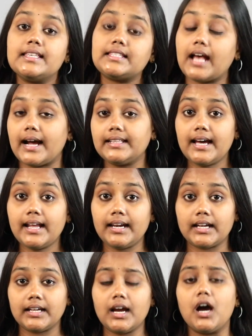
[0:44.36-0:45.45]

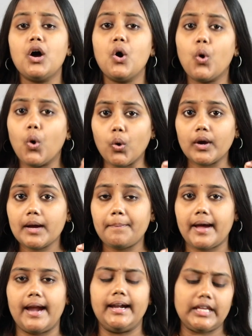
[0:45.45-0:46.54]
సాధారణంగా ఒక
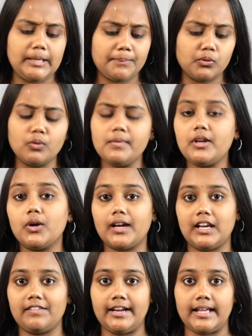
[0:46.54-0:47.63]
ప్యాడ్ ఈ భూమిలో
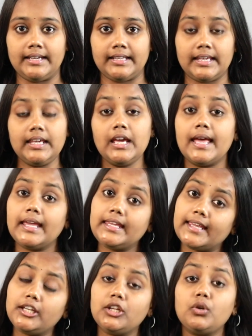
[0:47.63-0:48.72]
కలవడానికి
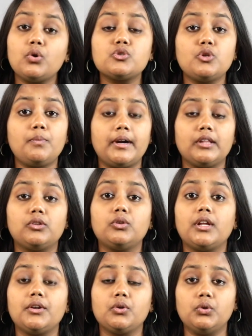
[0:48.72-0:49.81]
ఎన్ని రోజులు
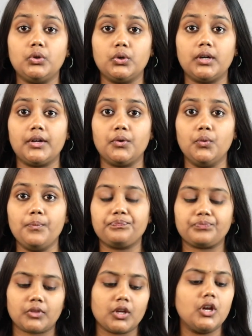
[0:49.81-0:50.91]
పడుతుందనుకుంటున్నారు
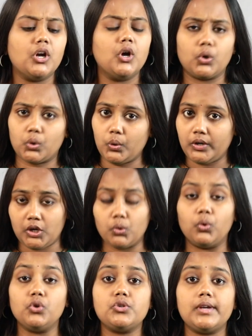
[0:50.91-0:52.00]
కొన్ని
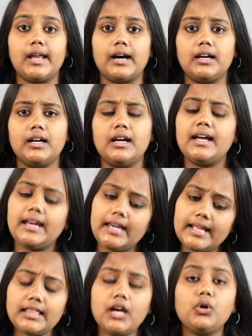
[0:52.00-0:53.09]
రోజుల
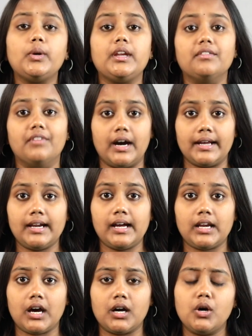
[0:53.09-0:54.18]
లేదా కొన్ని
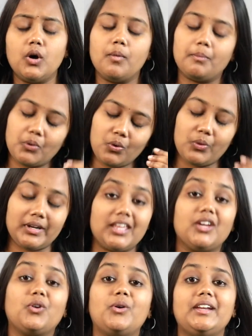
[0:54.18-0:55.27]
వారాల పోని
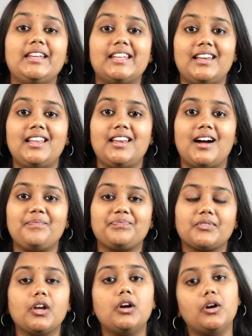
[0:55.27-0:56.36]
కొన్ని నెలల
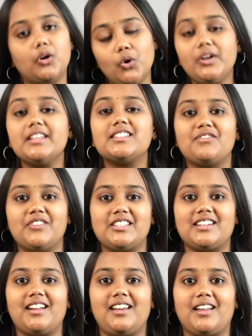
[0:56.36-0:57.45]
కొన్ని
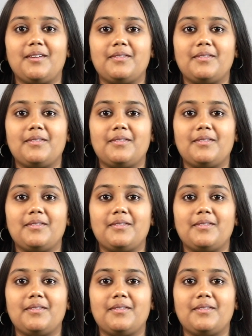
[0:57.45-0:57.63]
సంవత్సరాల